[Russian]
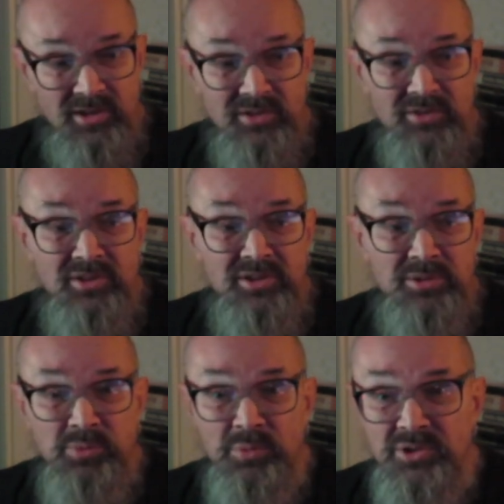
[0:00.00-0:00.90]
вы это
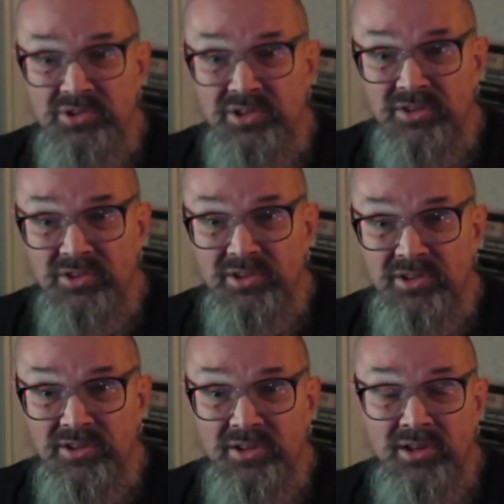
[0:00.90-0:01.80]
помните,
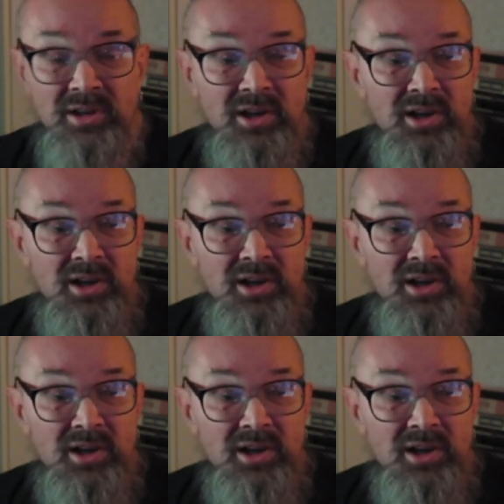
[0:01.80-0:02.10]
наверное, да?